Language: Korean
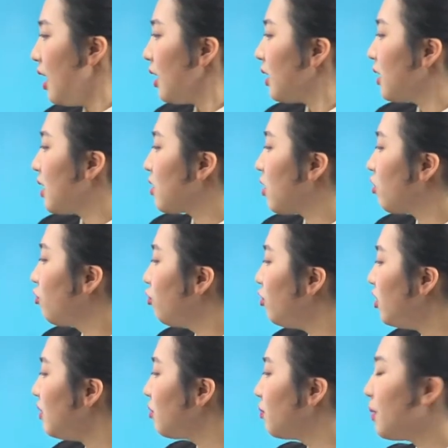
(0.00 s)
그래서
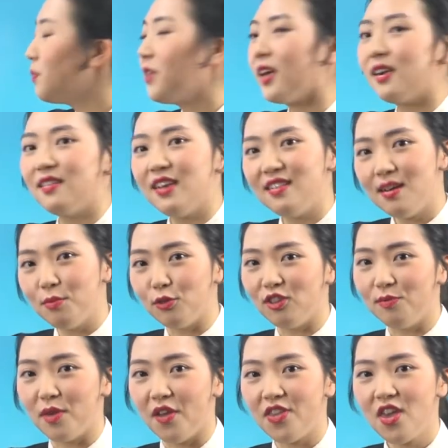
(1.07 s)
굳이 문법책을
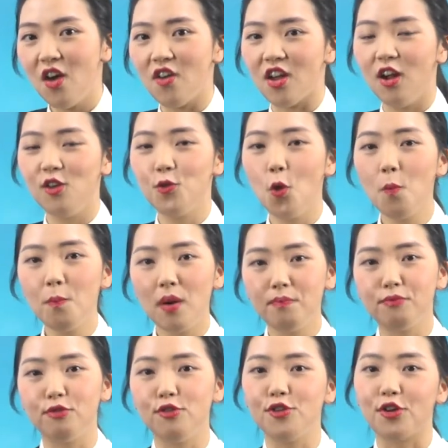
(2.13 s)
찾아보시면요. 이걸 용법
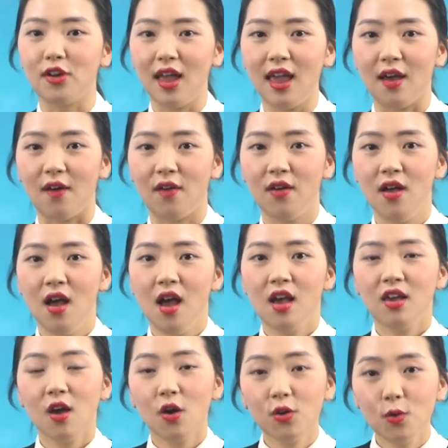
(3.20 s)
분류를 해요.
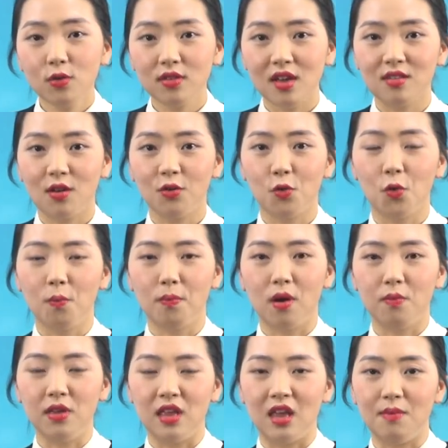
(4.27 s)
형용사적
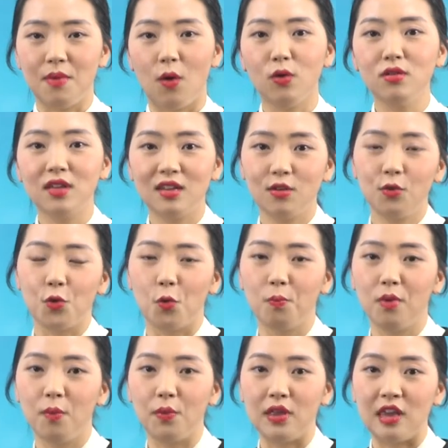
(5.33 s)
용법이니 명사적
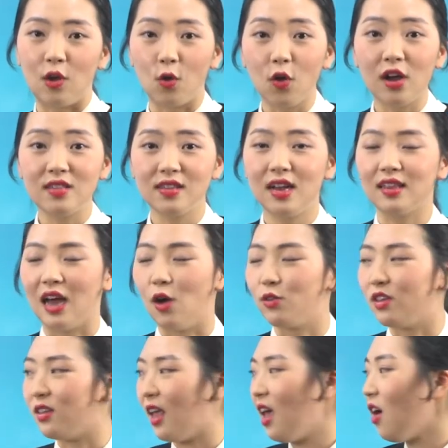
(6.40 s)
용법이니 여러 가지가
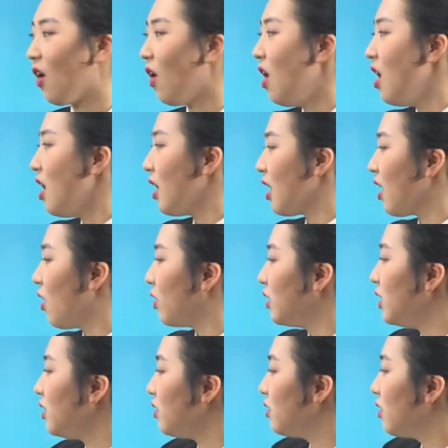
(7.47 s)
나오는데요.
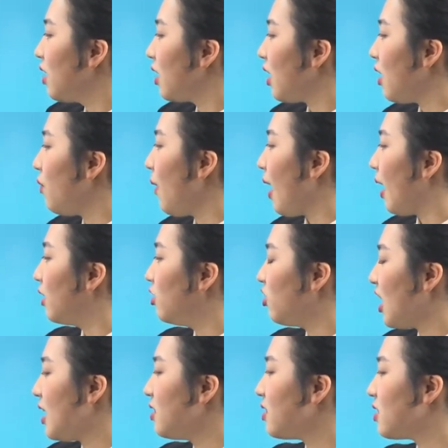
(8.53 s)
이거는 기회,
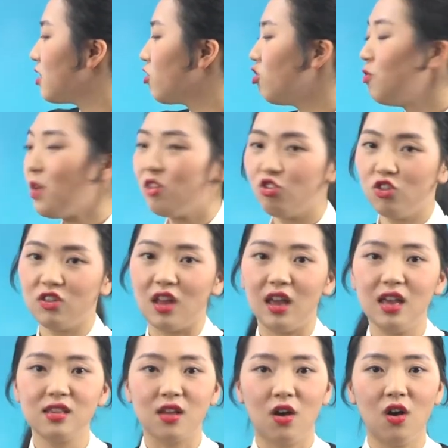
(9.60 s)
chance를 꾸며준다
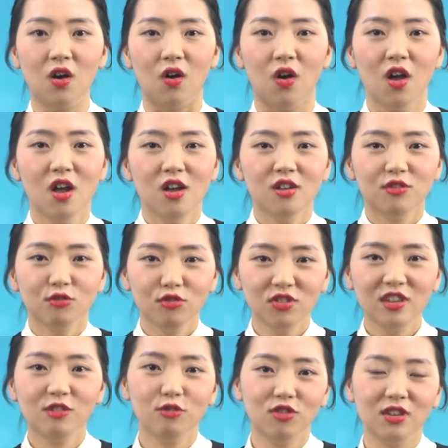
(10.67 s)
해서
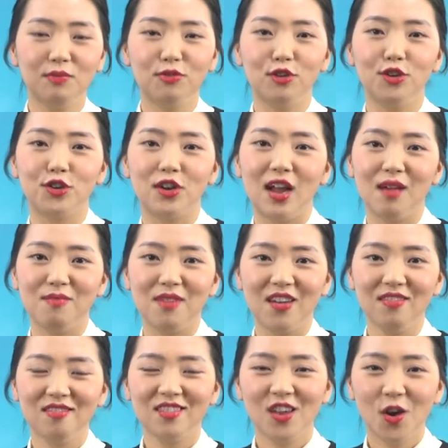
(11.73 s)
굳이 굳이 분류를
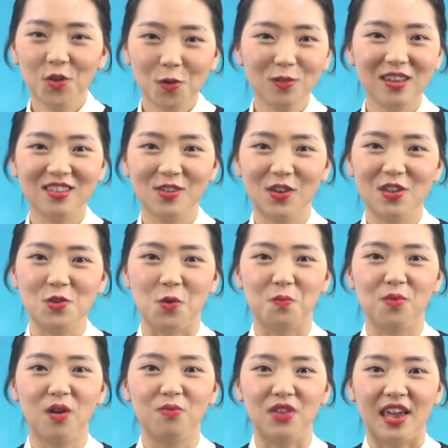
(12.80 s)
하면 형용사적인
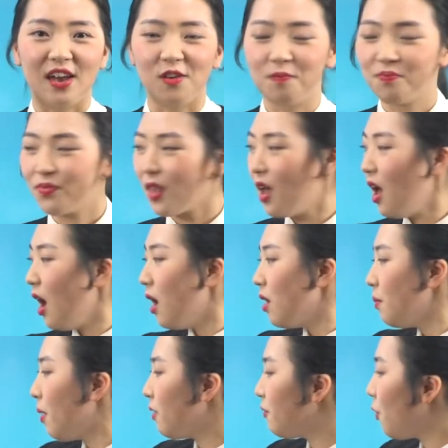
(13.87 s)
용법이에요.
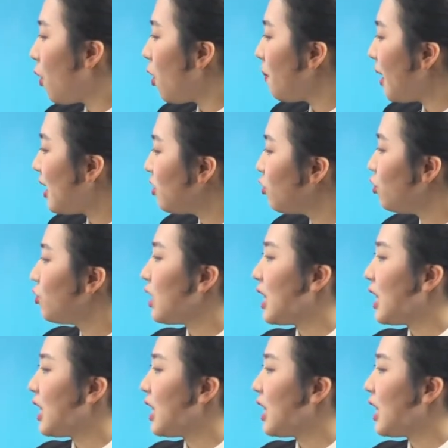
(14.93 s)
perform 할 수